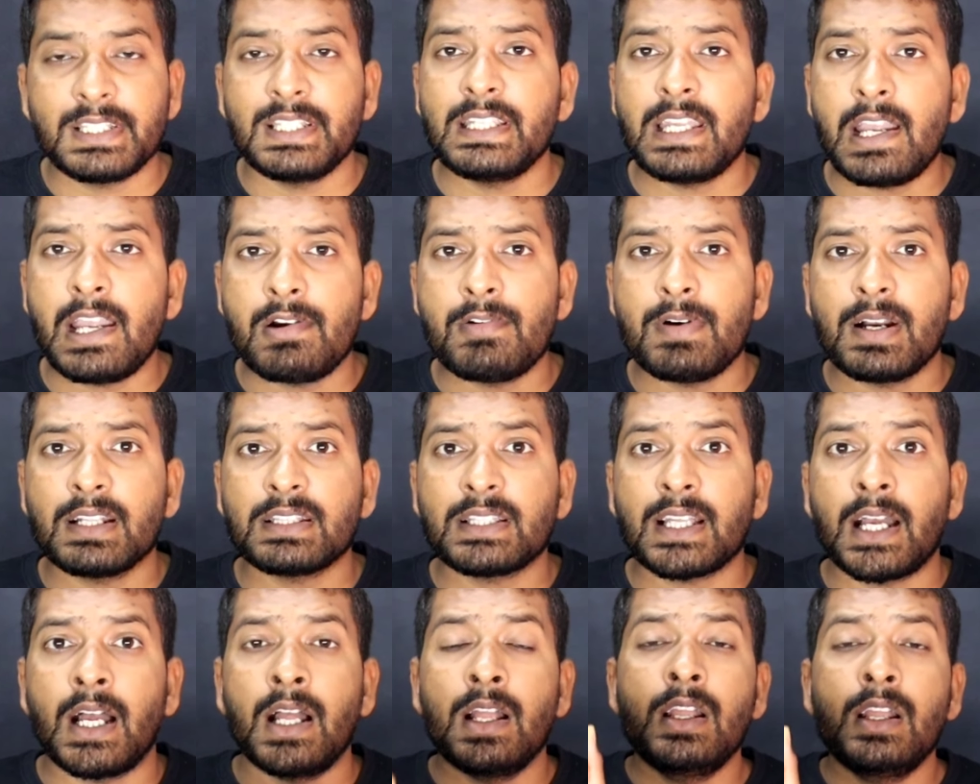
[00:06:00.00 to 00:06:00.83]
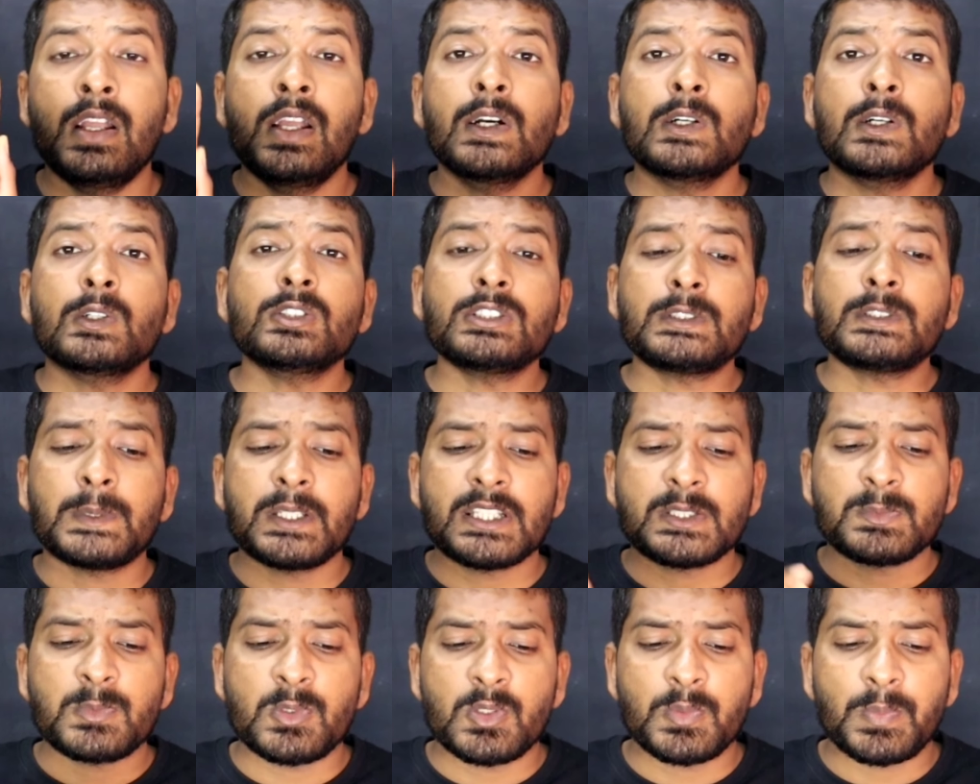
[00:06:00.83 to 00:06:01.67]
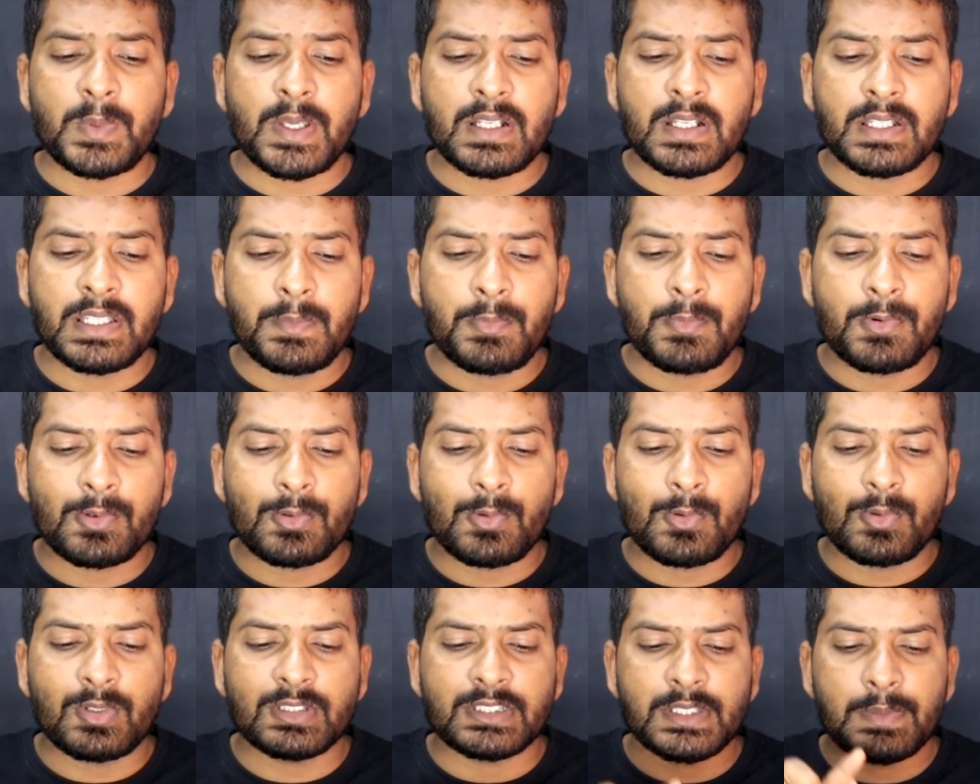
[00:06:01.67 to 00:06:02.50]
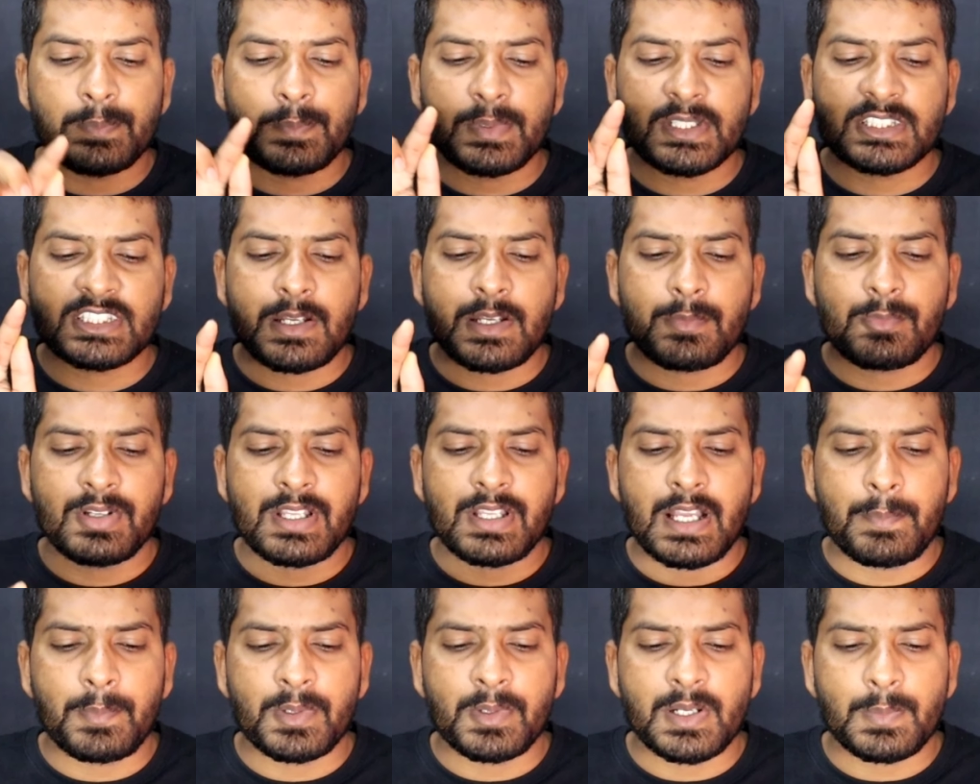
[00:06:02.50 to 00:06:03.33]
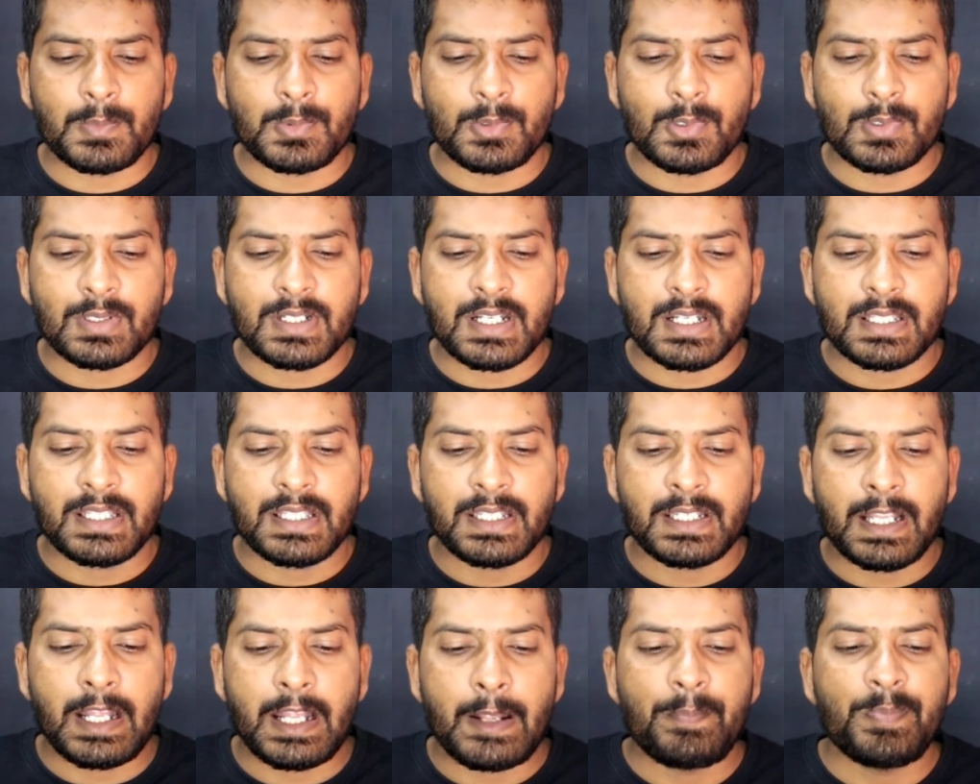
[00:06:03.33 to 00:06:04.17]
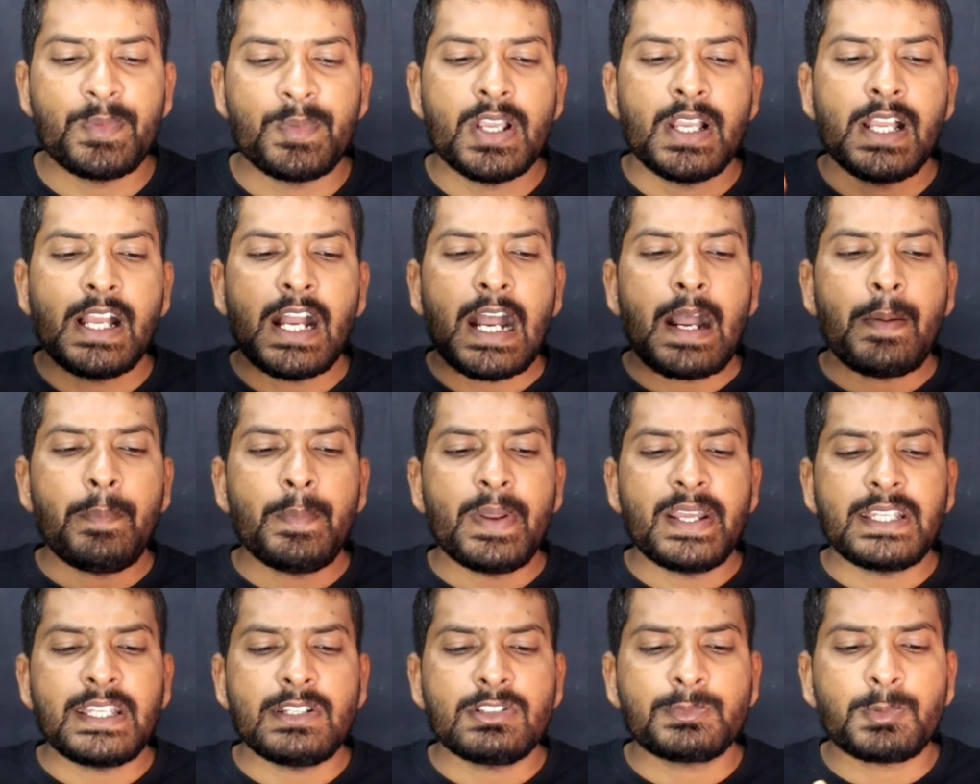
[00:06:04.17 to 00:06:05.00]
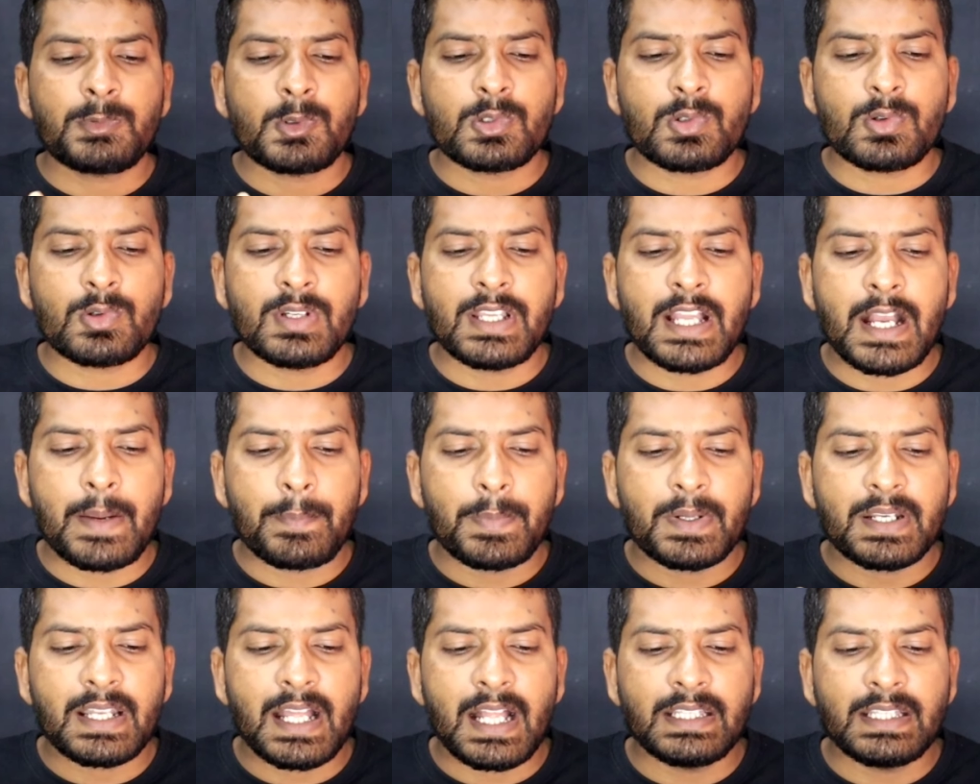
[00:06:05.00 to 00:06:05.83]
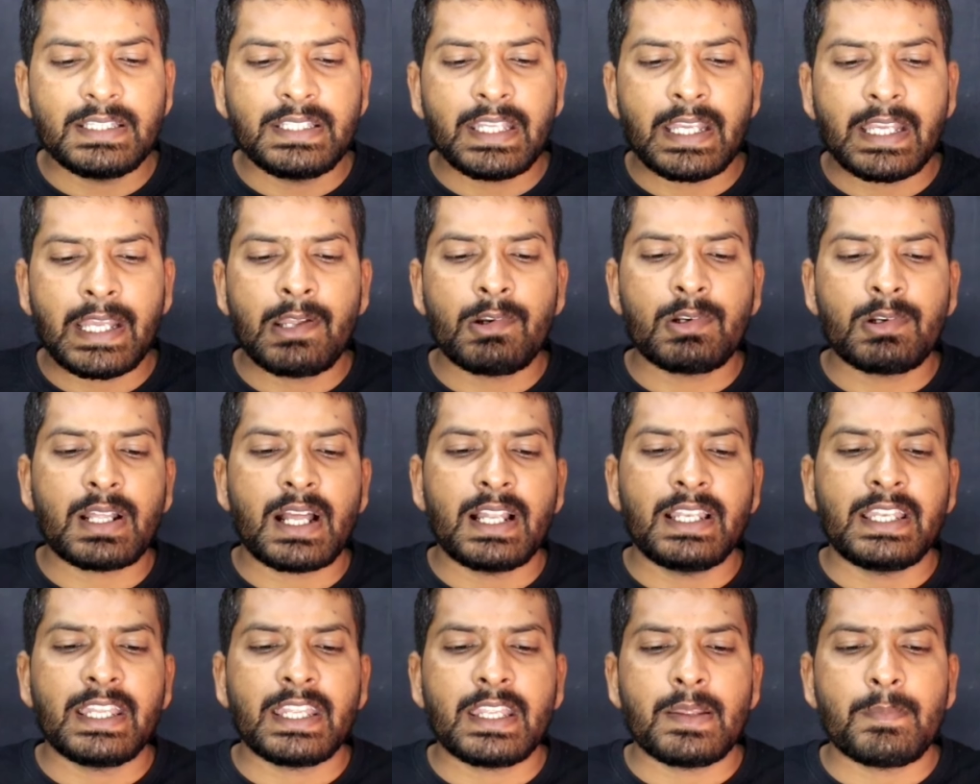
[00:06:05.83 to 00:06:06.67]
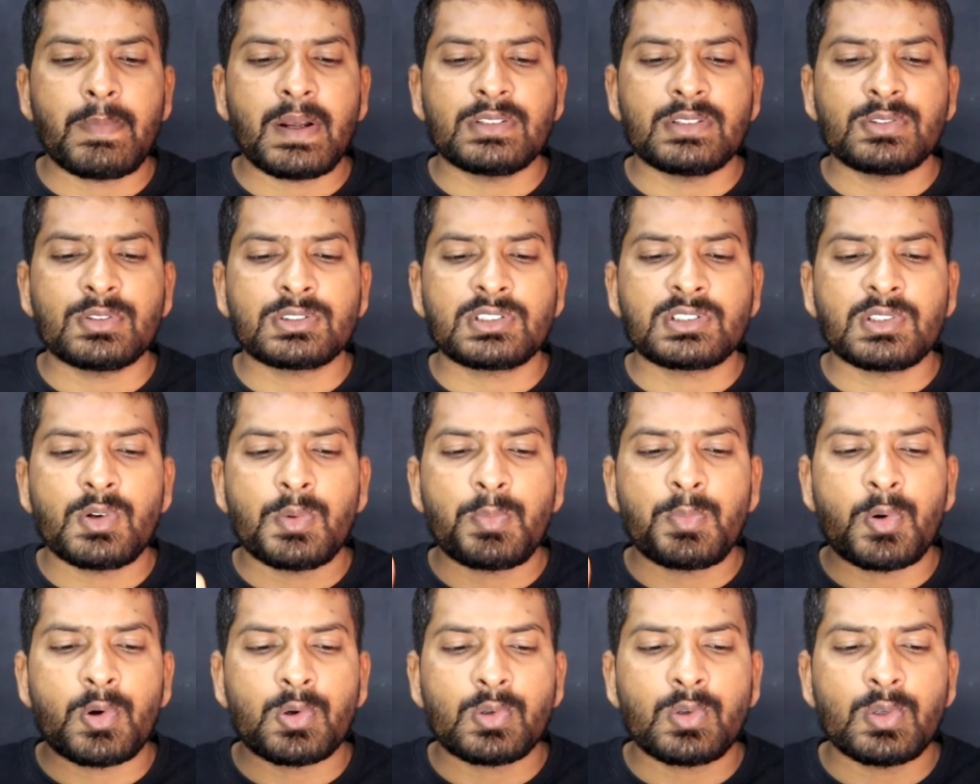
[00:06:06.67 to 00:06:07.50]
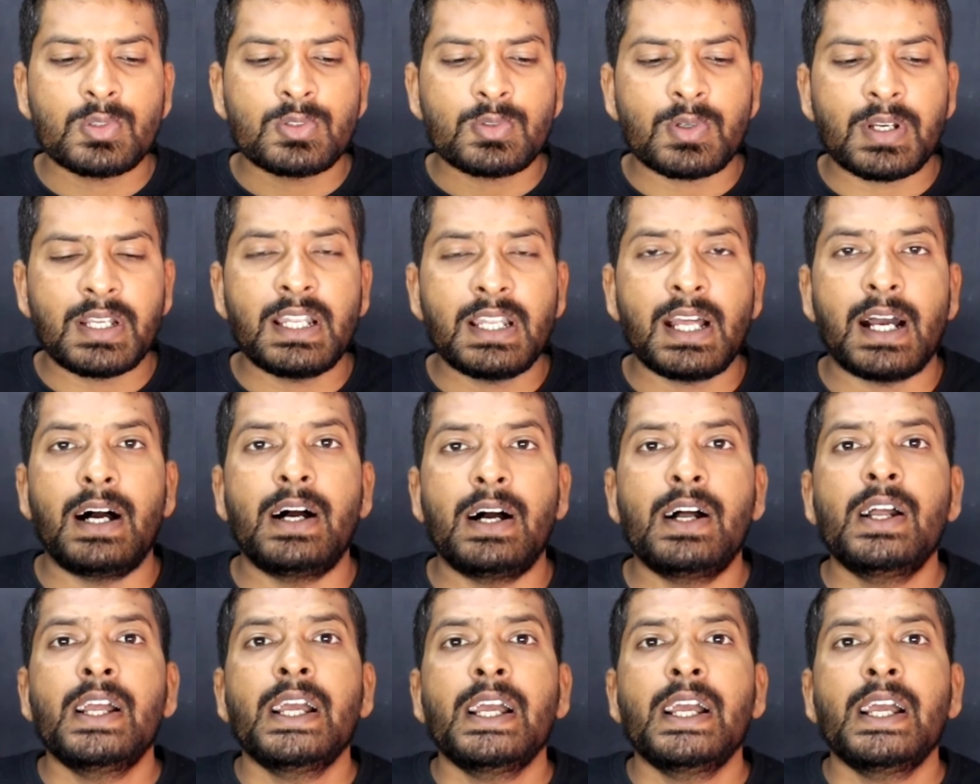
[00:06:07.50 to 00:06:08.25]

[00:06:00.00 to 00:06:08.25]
लिया हुआ था उस फेसबुक पे की फ़ोटो को सिंपल सा हमको यहाँ पर अपलोड कर देना है अब मैंने उस फोटो को यहाँ पर डाल दिया है और डालने के बाद दोस्तों वो फोटो जो है ना